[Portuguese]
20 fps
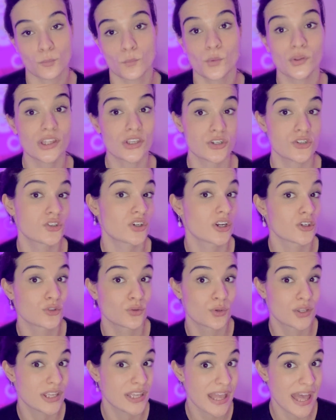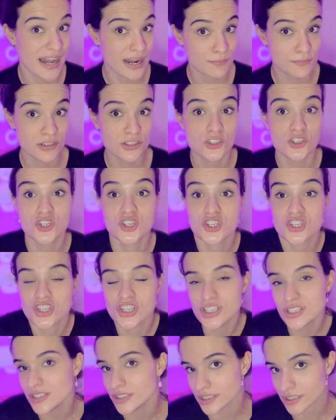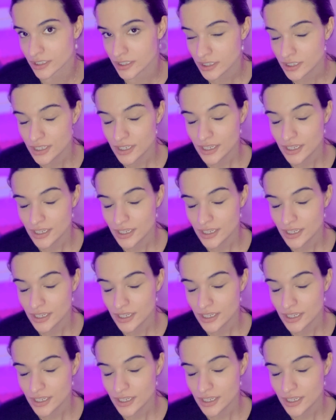Muita gente achou que era mentira